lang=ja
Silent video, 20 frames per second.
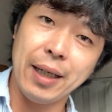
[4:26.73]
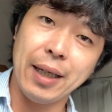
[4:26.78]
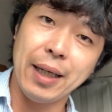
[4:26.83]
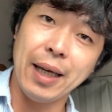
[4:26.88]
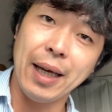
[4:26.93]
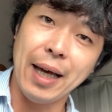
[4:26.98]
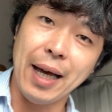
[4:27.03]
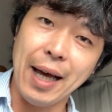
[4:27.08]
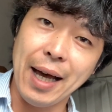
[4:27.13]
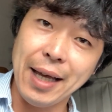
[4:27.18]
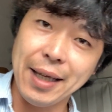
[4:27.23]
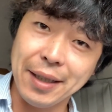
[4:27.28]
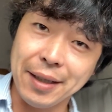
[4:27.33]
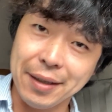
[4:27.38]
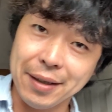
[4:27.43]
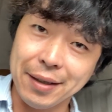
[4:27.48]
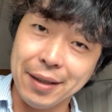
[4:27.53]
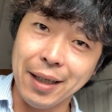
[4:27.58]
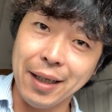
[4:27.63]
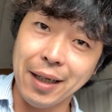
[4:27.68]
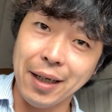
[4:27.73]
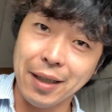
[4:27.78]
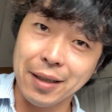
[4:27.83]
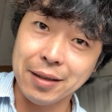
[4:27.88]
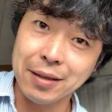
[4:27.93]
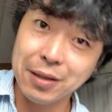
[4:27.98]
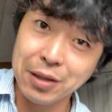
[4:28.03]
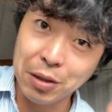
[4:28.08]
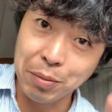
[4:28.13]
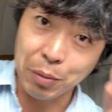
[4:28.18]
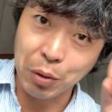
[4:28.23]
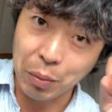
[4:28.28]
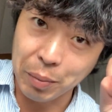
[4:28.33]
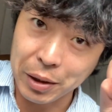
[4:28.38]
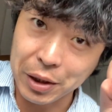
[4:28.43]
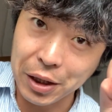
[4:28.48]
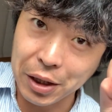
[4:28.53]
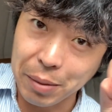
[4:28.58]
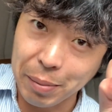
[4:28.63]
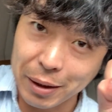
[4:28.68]
はい、なら積み込み
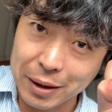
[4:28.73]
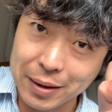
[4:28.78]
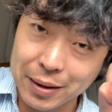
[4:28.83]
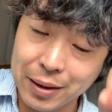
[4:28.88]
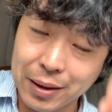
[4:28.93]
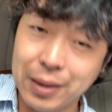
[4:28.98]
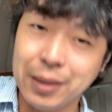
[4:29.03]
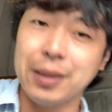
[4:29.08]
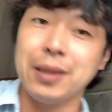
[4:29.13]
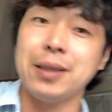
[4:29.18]
行ってきます。